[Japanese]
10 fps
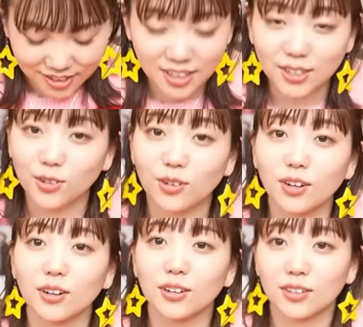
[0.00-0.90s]
最後
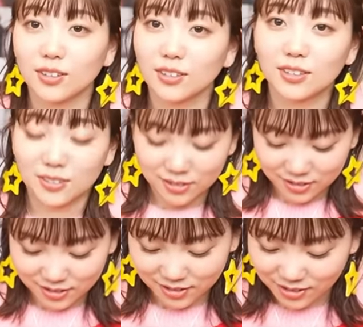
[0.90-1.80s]
は、
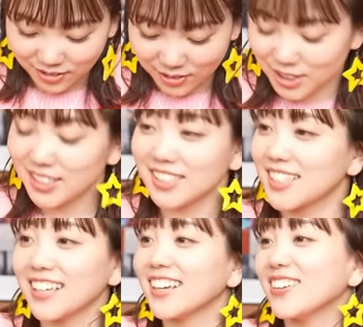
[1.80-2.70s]
お尻
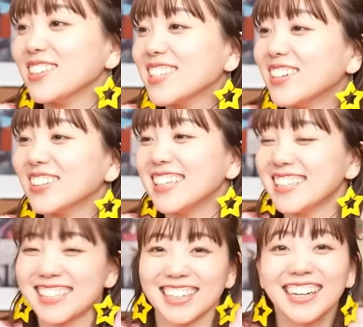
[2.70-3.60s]
じゃない、お城で
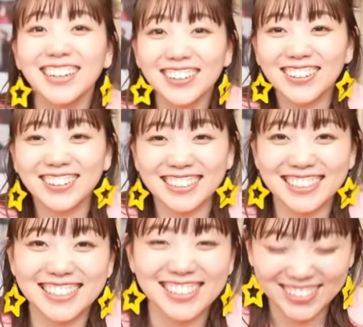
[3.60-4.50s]
した。
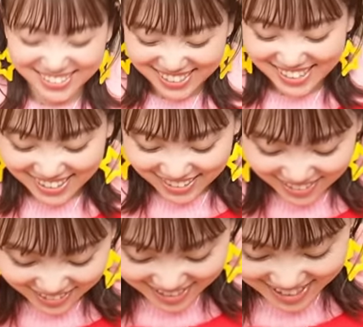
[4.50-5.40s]
お城、お